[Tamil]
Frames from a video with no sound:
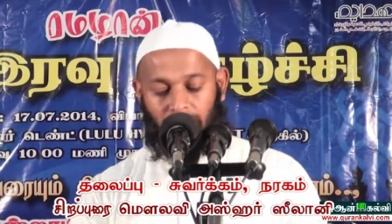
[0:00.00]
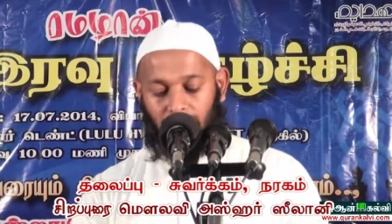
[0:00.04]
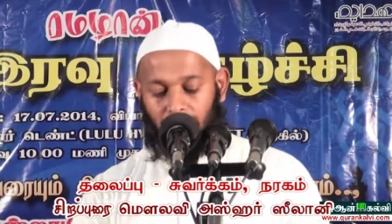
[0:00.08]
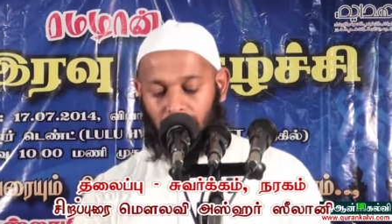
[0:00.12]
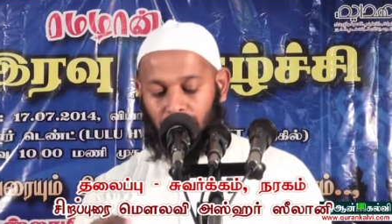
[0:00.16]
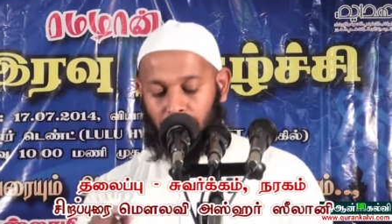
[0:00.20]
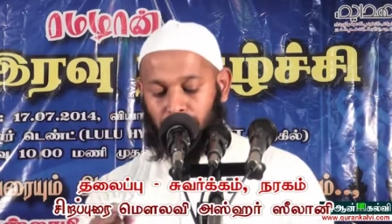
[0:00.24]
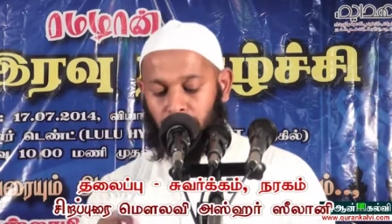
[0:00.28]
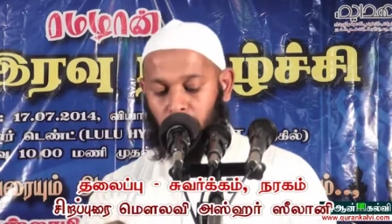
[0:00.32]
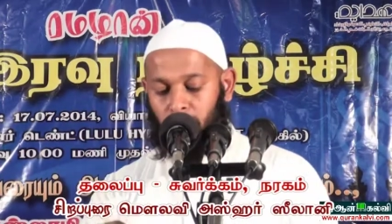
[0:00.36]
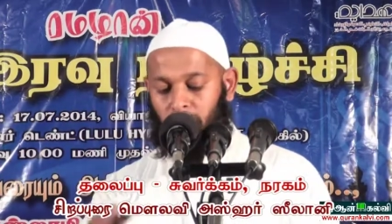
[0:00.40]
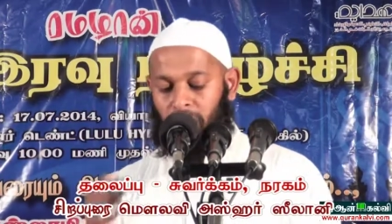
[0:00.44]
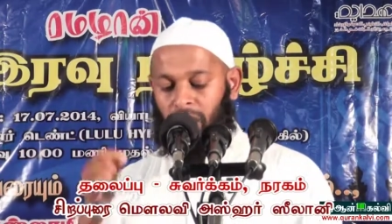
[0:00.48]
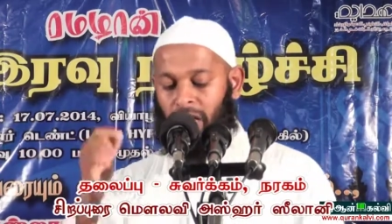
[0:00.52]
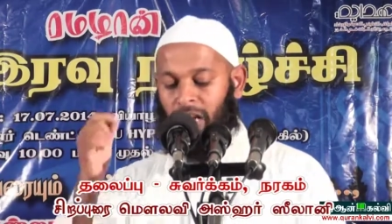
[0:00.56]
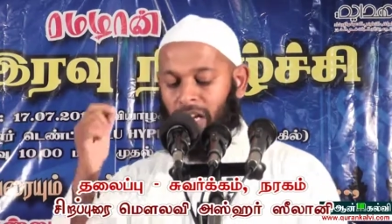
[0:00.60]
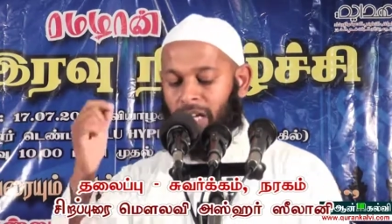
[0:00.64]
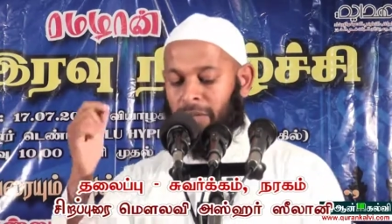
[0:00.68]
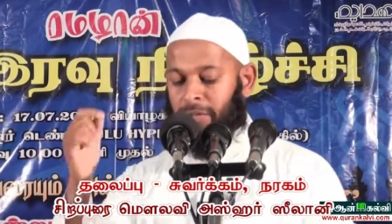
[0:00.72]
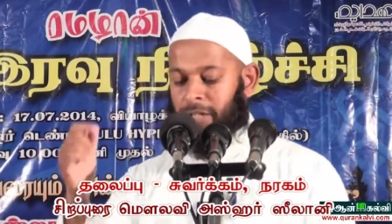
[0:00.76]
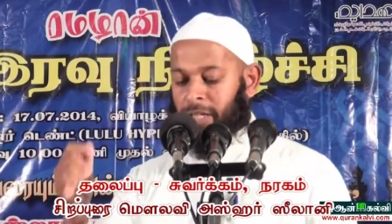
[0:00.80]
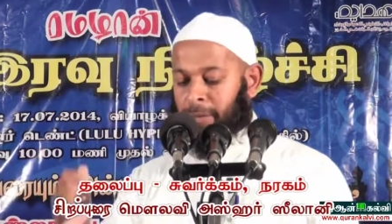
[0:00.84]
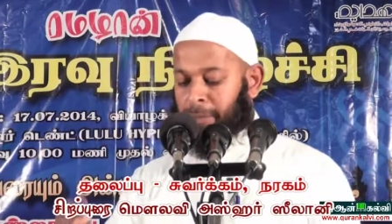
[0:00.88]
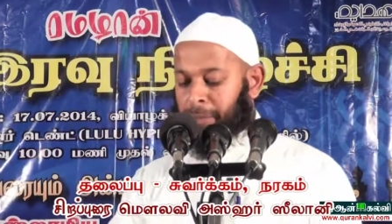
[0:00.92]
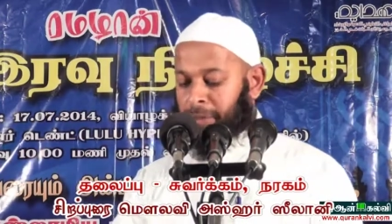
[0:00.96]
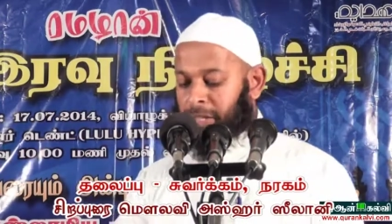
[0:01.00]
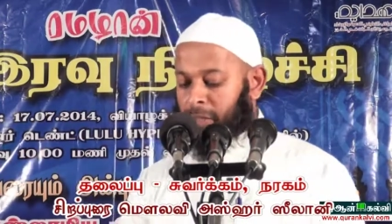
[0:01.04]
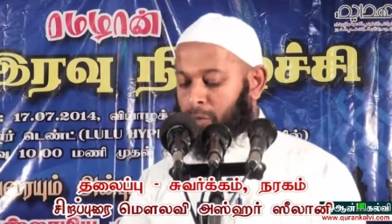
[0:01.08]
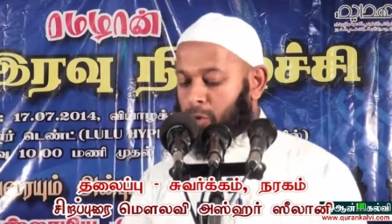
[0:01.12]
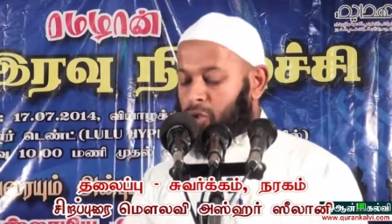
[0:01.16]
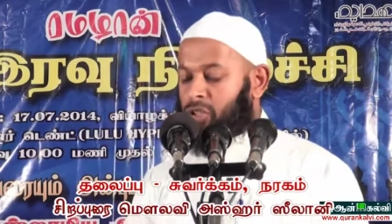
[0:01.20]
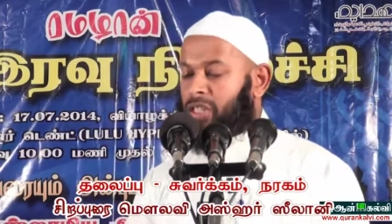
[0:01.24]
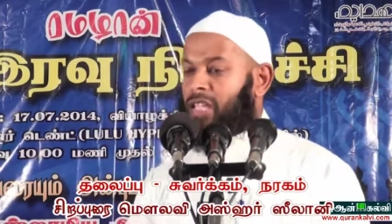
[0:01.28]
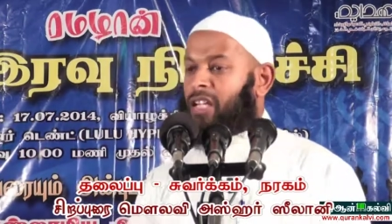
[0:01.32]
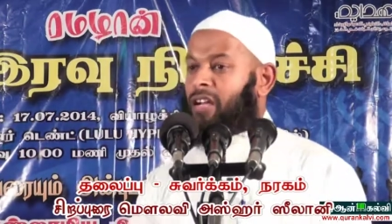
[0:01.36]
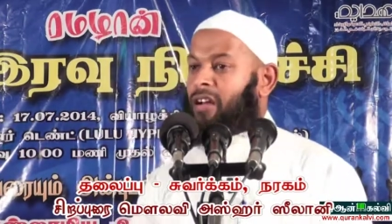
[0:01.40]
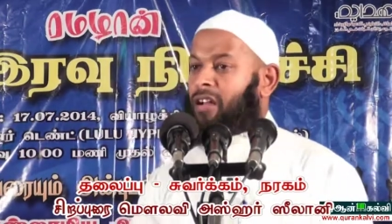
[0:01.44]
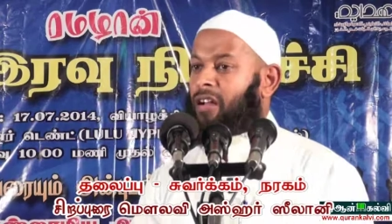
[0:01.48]
ரப்புல் ஆலமீன் பதிவு
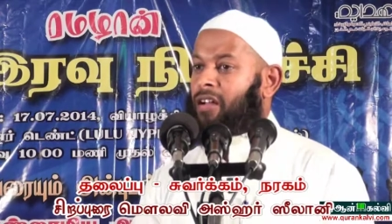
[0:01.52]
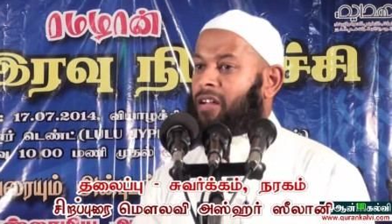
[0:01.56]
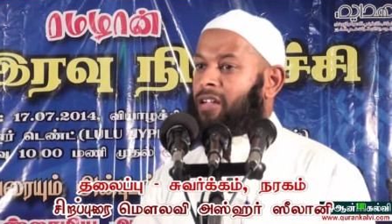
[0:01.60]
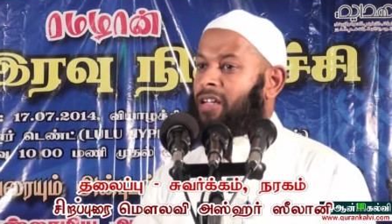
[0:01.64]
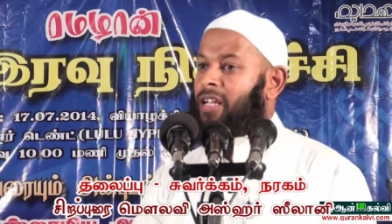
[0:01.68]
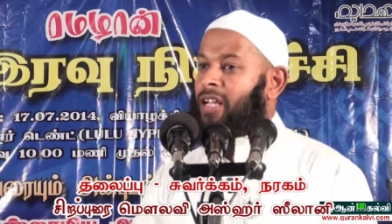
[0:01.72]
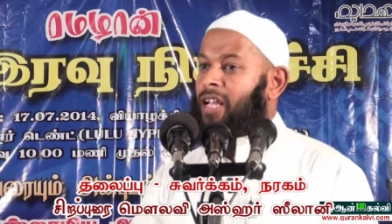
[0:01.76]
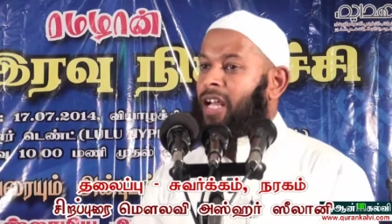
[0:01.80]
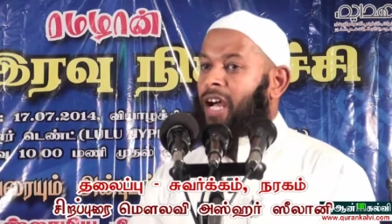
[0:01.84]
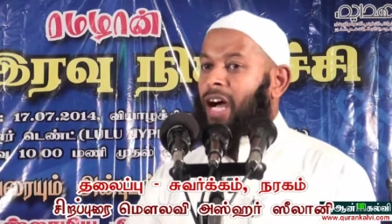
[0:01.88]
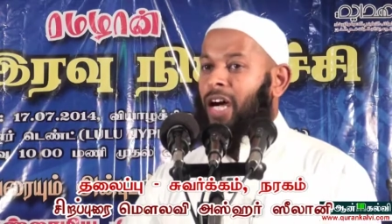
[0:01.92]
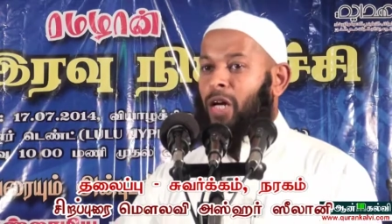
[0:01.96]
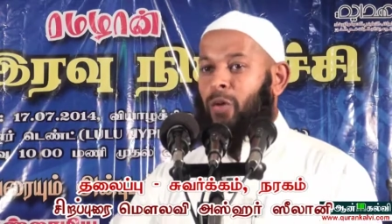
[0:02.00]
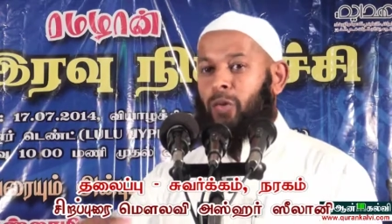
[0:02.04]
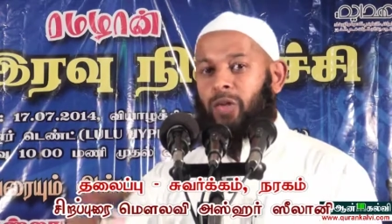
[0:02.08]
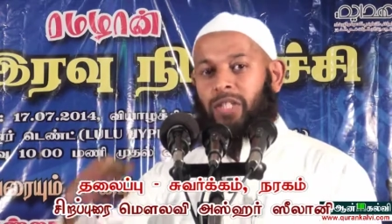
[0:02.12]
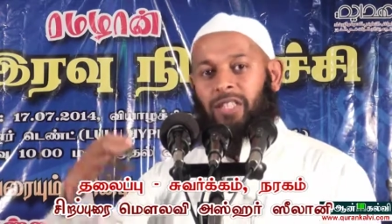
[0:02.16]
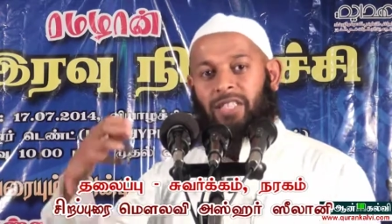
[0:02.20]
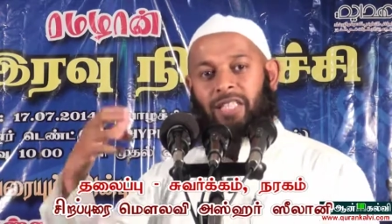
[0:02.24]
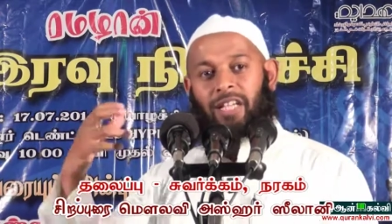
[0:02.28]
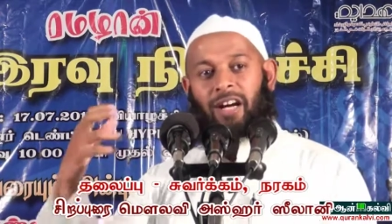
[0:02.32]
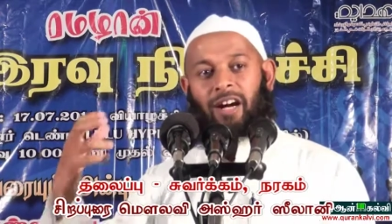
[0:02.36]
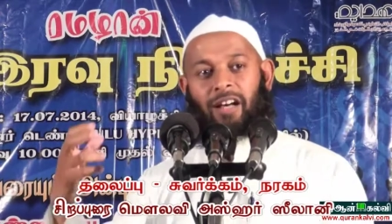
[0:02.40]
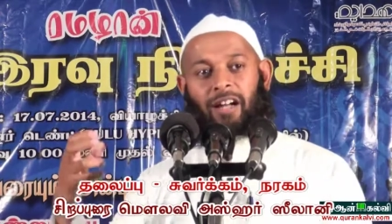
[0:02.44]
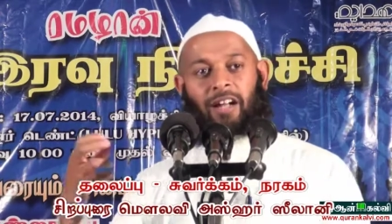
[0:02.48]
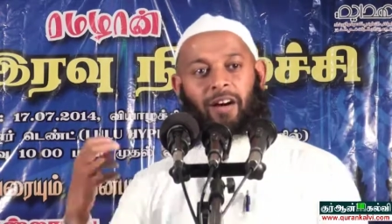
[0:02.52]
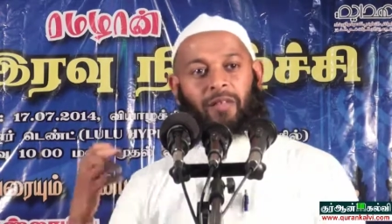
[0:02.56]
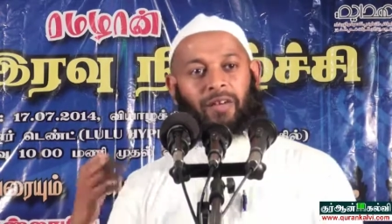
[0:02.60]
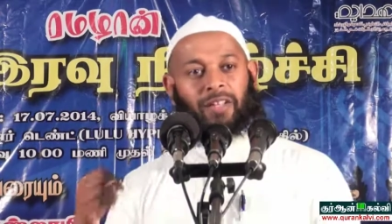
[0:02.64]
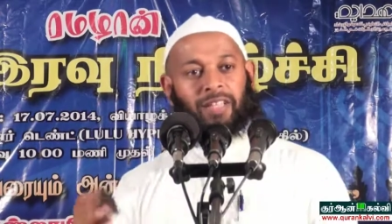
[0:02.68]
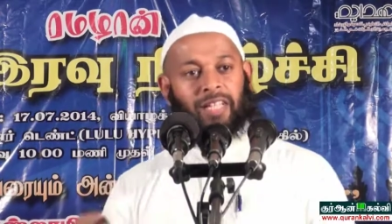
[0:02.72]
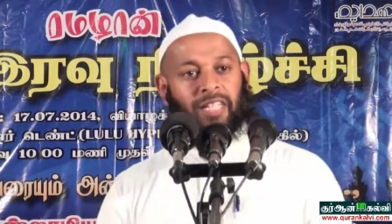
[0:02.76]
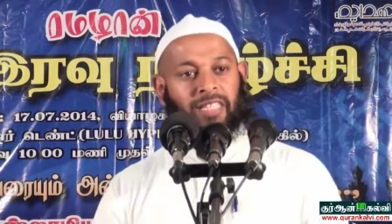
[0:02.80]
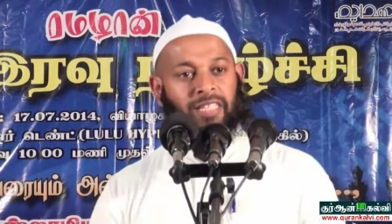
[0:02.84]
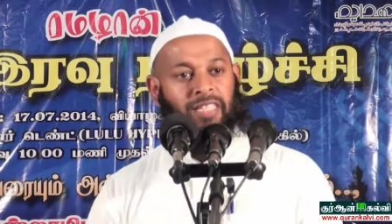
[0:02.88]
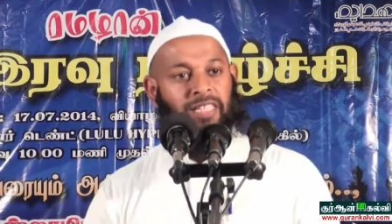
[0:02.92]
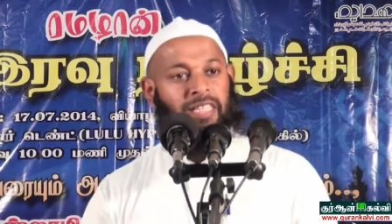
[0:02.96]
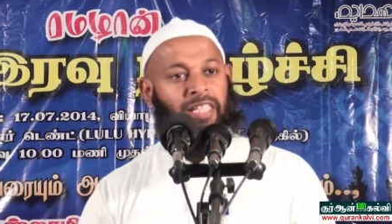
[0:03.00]
செய்கிறான் அறுபத்தி ஆறாவது
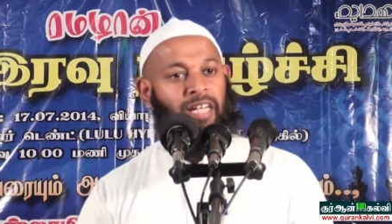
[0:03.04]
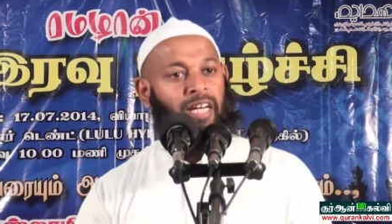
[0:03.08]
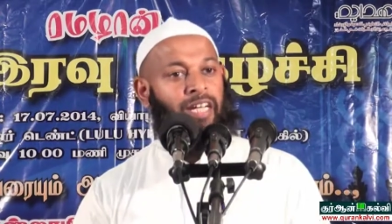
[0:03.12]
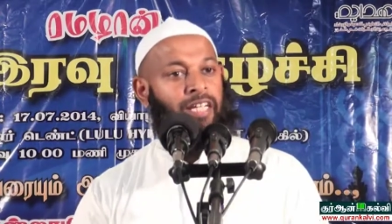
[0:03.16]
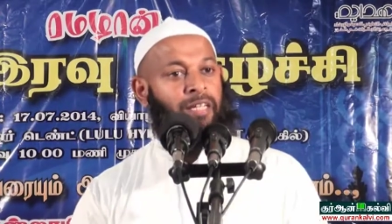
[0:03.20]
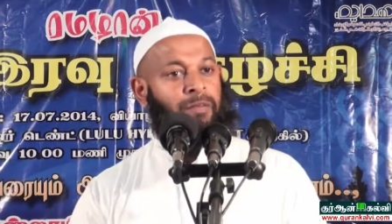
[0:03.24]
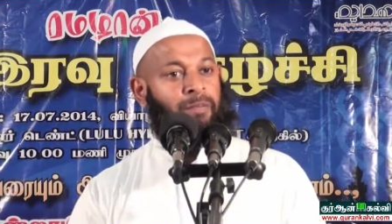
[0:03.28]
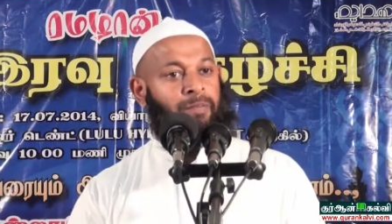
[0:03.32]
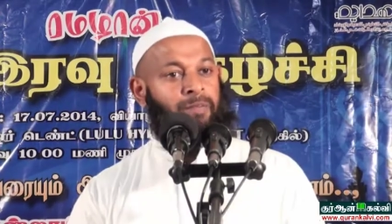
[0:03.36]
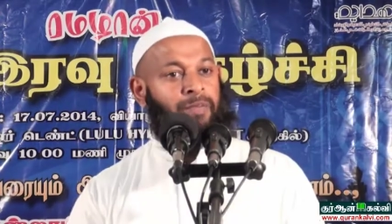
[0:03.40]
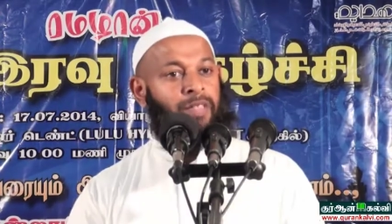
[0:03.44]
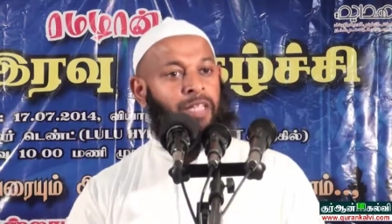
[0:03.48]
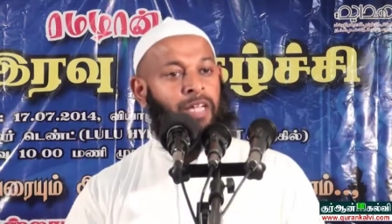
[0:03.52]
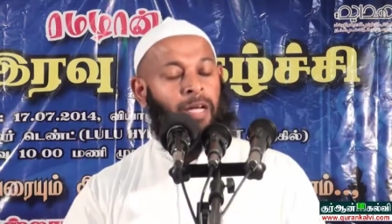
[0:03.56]
அத்தியாயம்